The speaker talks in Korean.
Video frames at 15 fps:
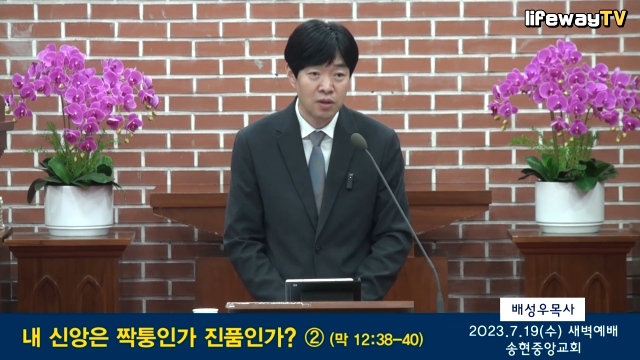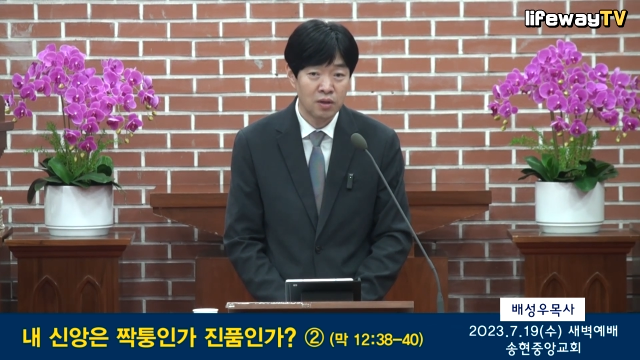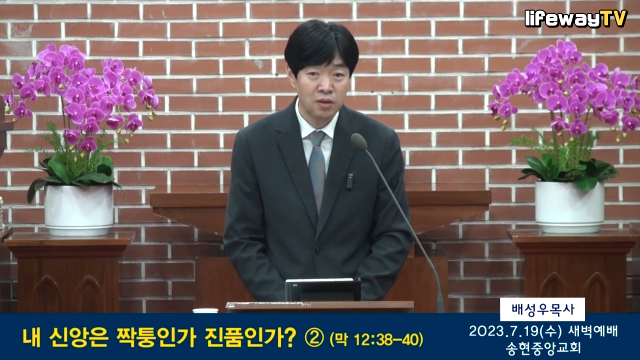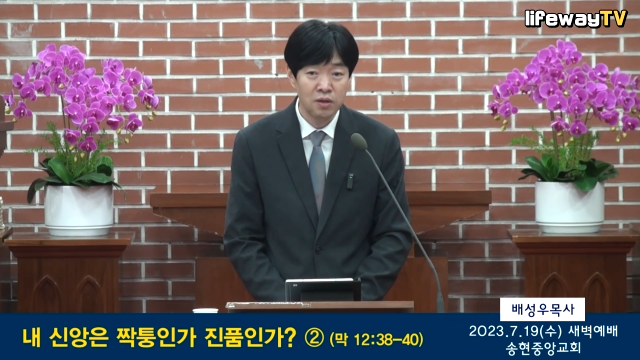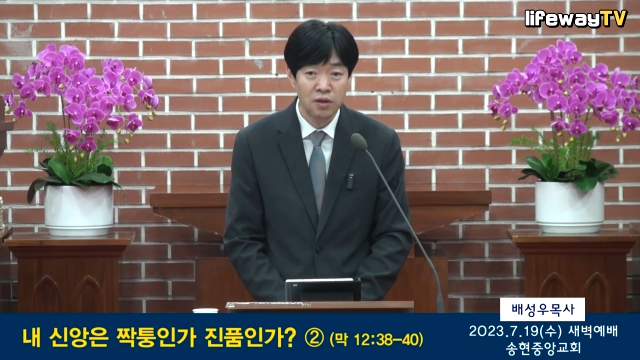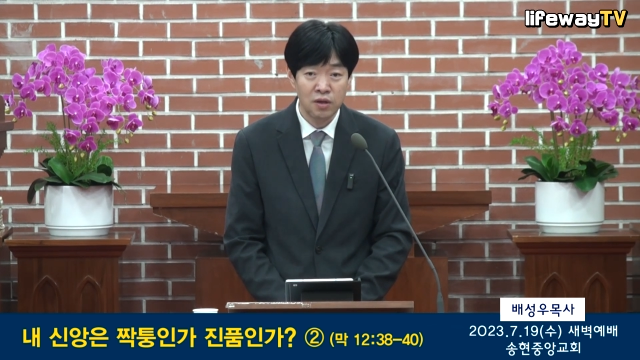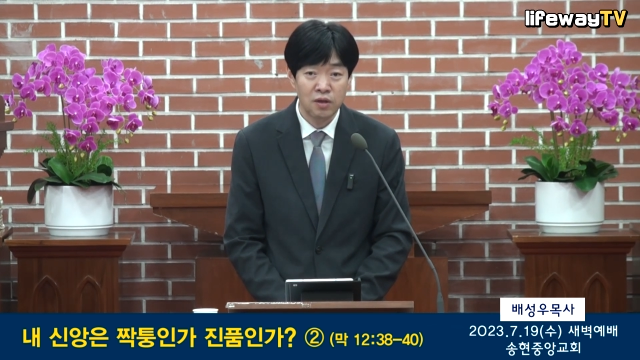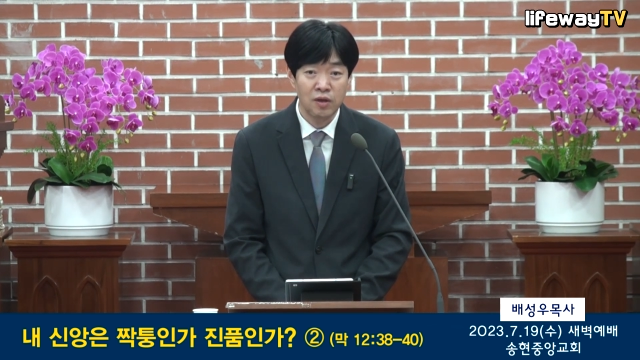
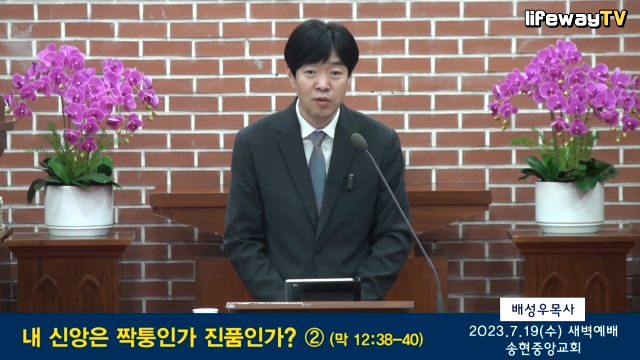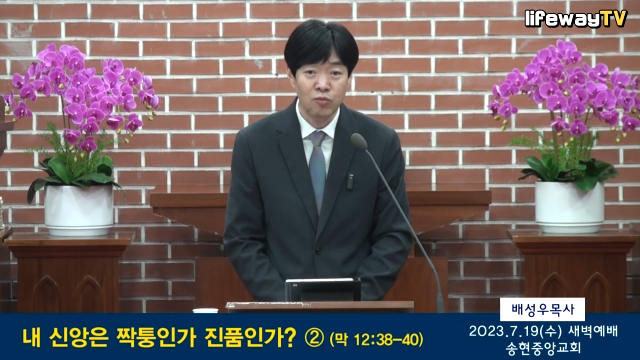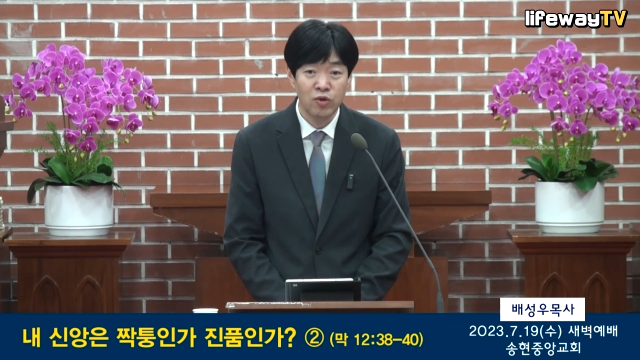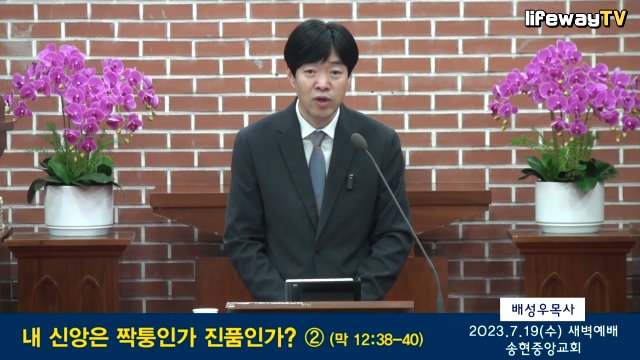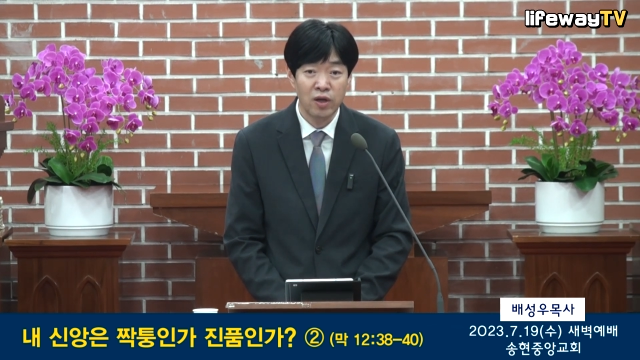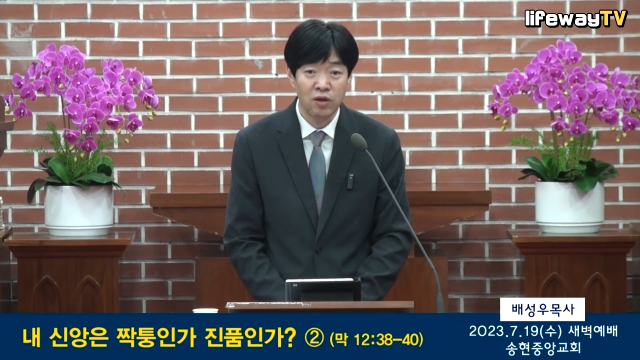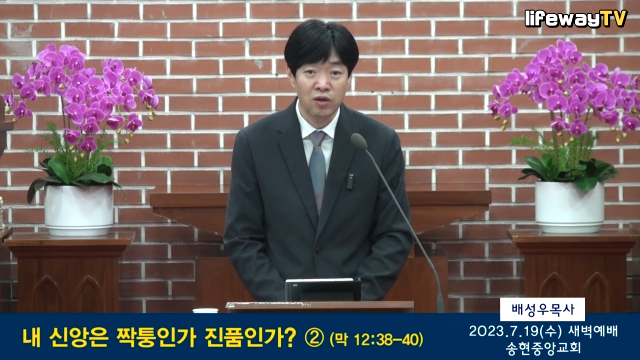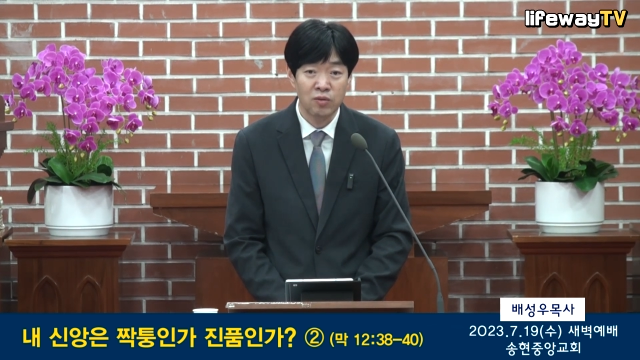그렇기
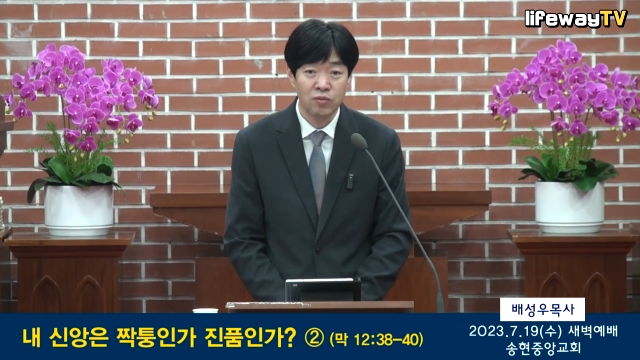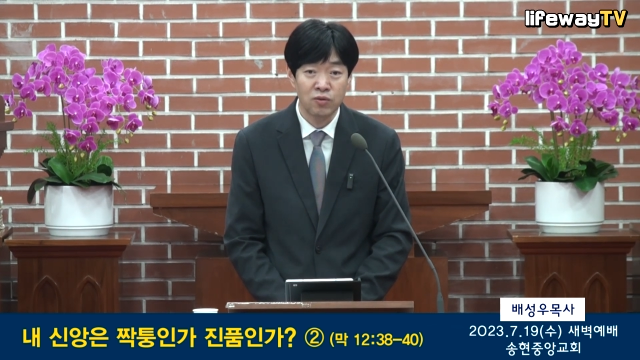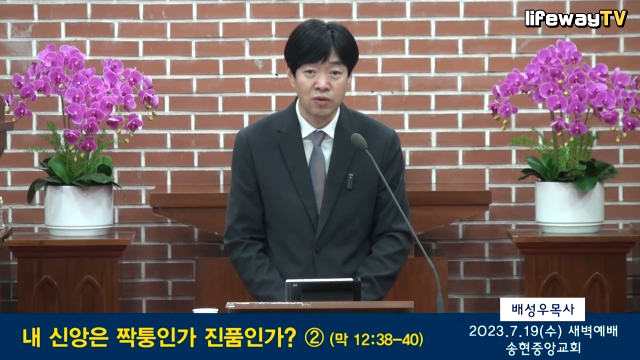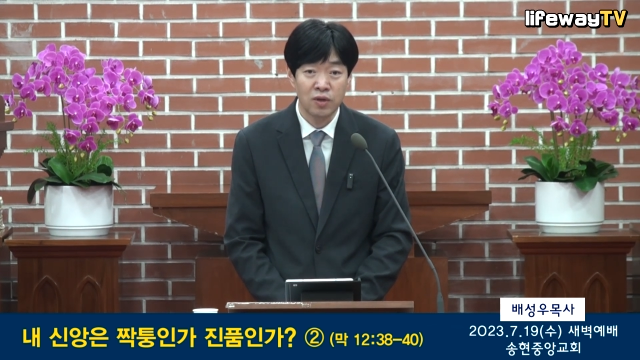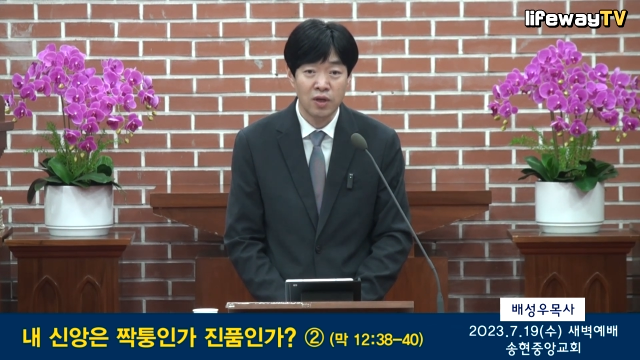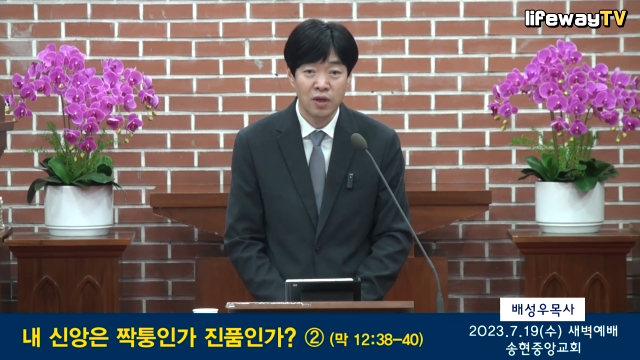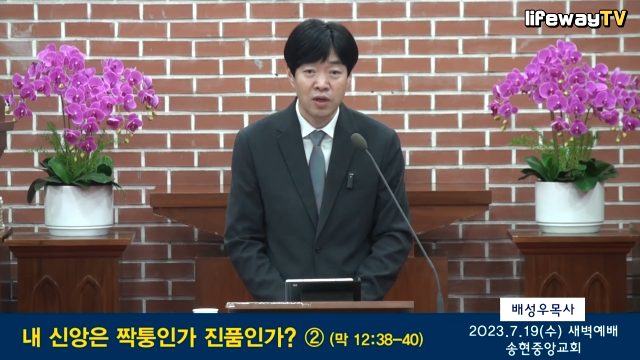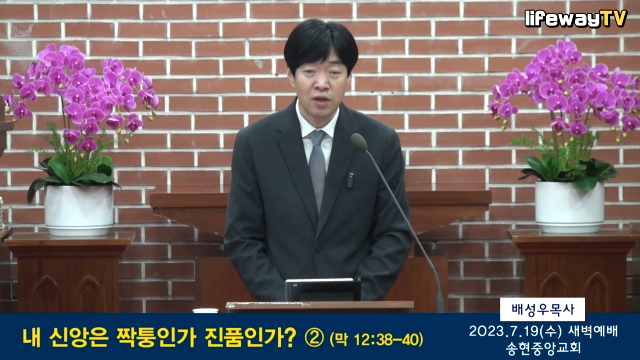때문에 여러분